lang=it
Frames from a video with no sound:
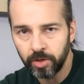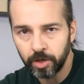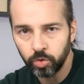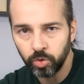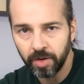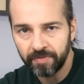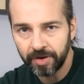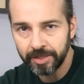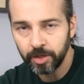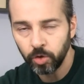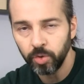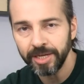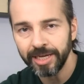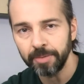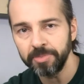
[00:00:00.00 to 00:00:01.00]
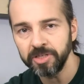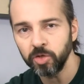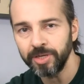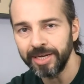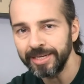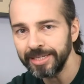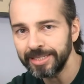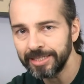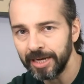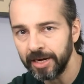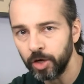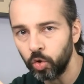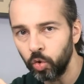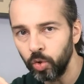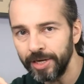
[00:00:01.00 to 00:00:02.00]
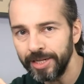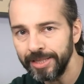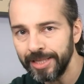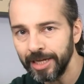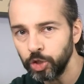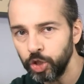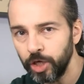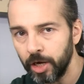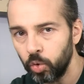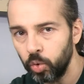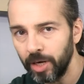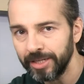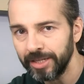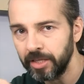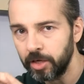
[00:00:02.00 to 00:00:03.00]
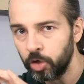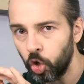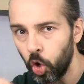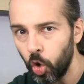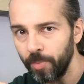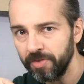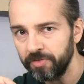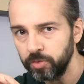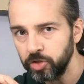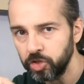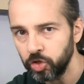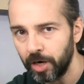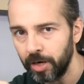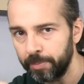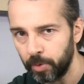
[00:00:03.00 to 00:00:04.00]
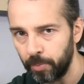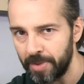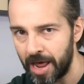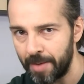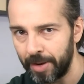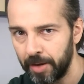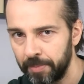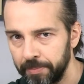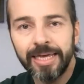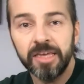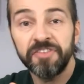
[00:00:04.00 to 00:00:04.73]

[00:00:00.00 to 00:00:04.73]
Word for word: Nardone e Palteroni che bisogna iniziare con l'indagine accurata di come funziona il problema.